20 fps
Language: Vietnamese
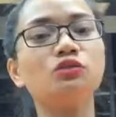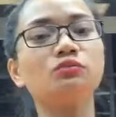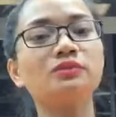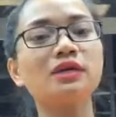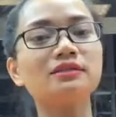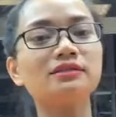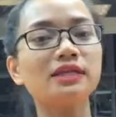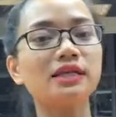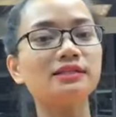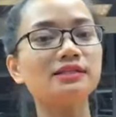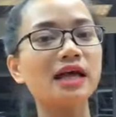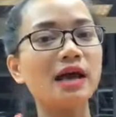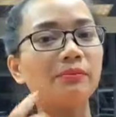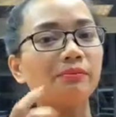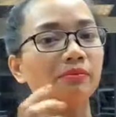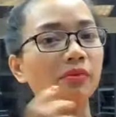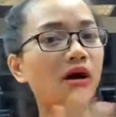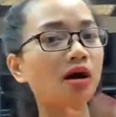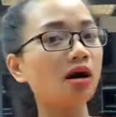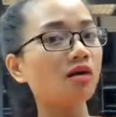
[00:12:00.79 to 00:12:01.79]
chúng ta sẽ
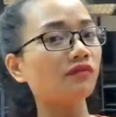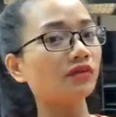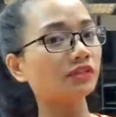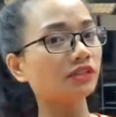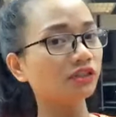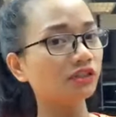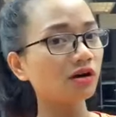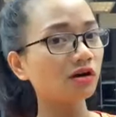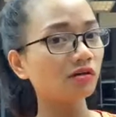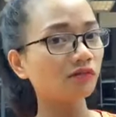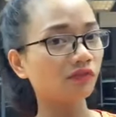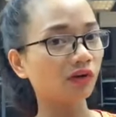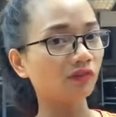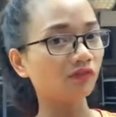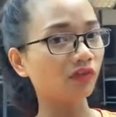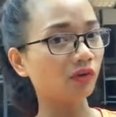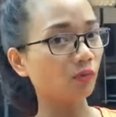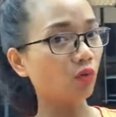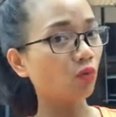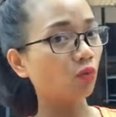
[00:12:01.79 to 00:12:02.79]
giảm mỡ ở phần trước, phần
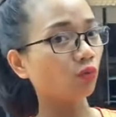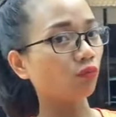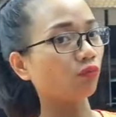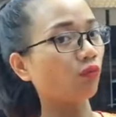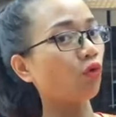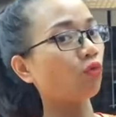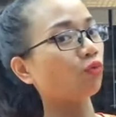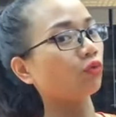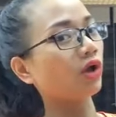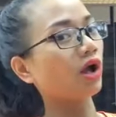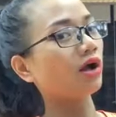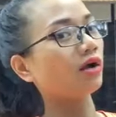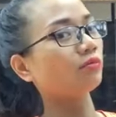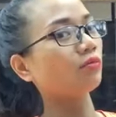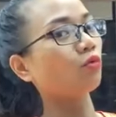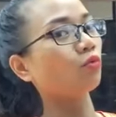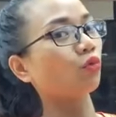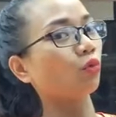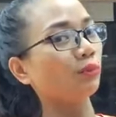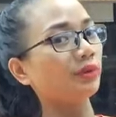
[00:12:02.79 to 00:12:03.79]
phía bụng
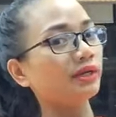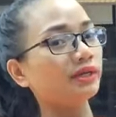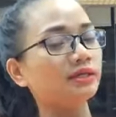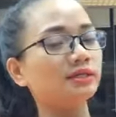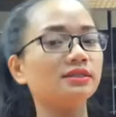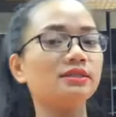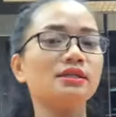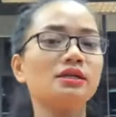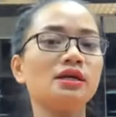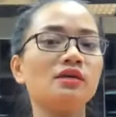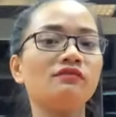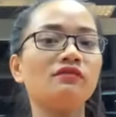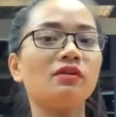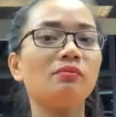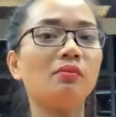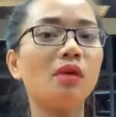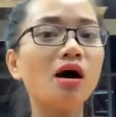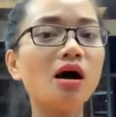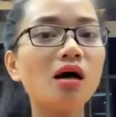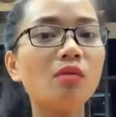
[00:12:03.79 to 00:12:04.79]
của mình, phần
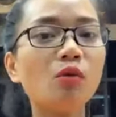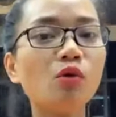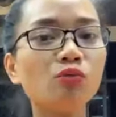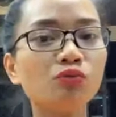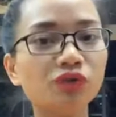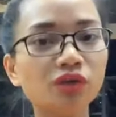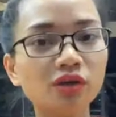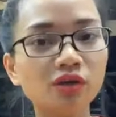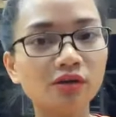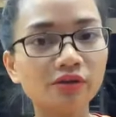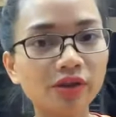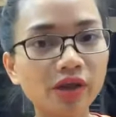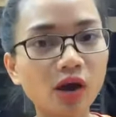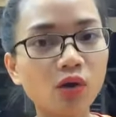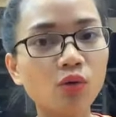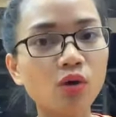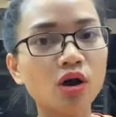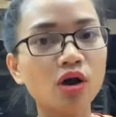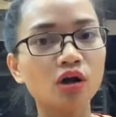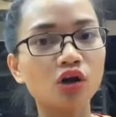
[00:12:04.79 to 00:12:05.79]
mỡ ở bụng
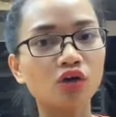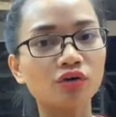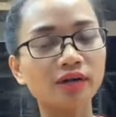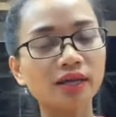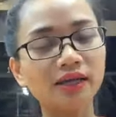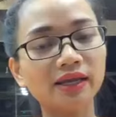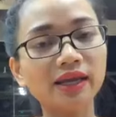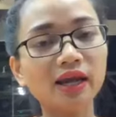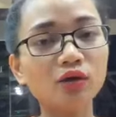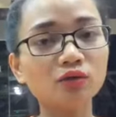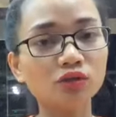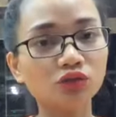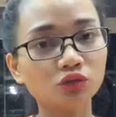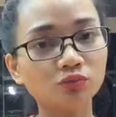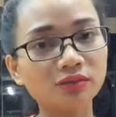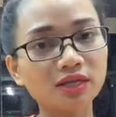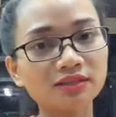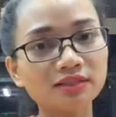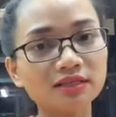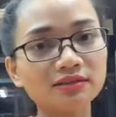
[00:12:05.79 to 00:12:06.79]
nhiều. Còn đánh eo thì
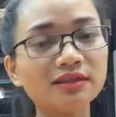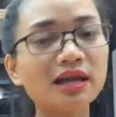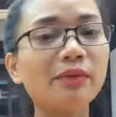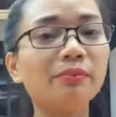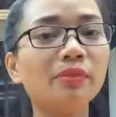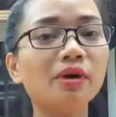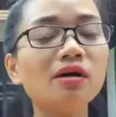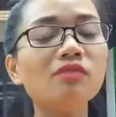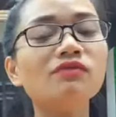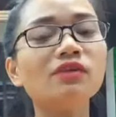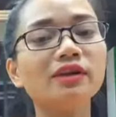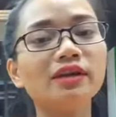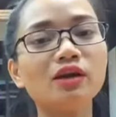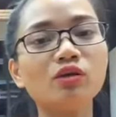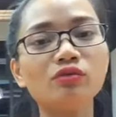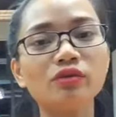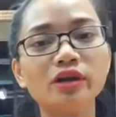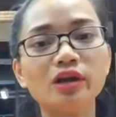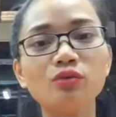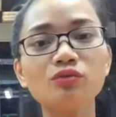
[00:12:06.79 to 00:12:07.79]
chúng ta sẽ giảm mỡ
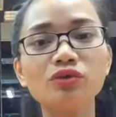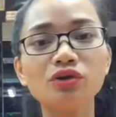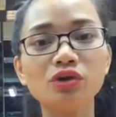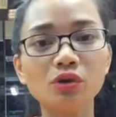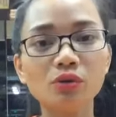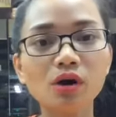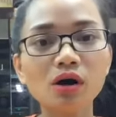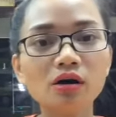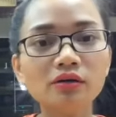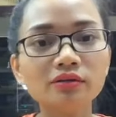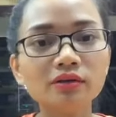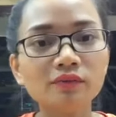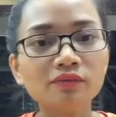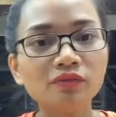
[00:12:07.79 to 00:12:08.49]
phần eo nhiều hơn.